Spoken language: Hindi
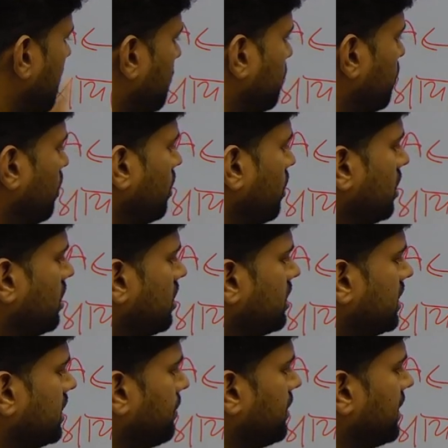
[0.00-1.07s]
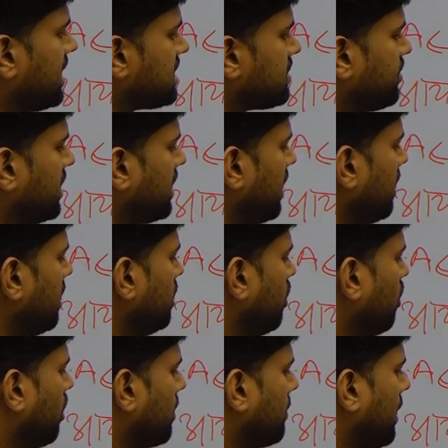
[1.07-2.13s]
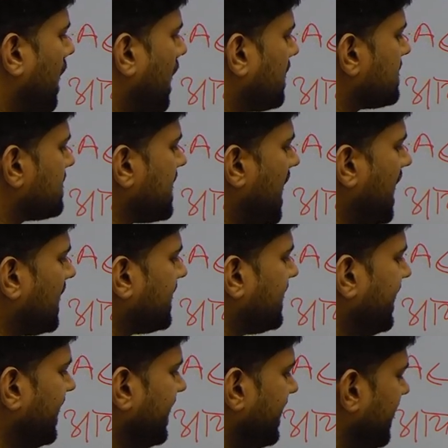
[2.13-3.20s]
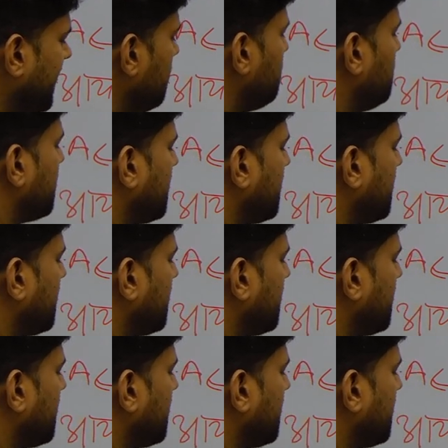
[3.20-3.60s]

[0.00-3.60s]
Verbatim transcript: आपको डीपीएसपी है और भाग चार के ए में